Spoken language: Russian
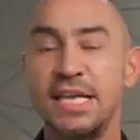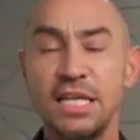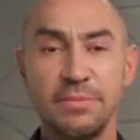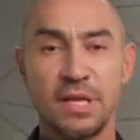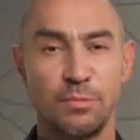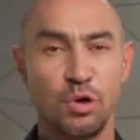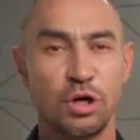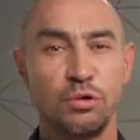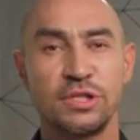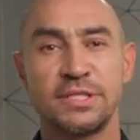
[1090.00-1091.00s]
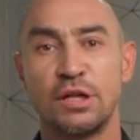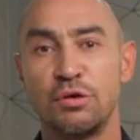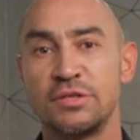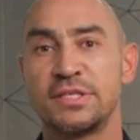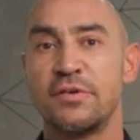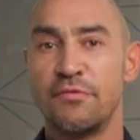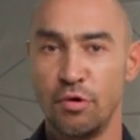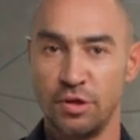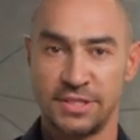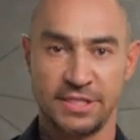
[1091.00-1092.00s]
Селеном намного лучше становятся
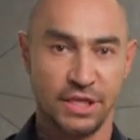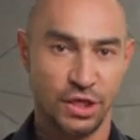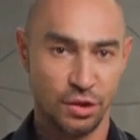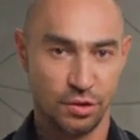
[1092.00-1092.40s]
волосы и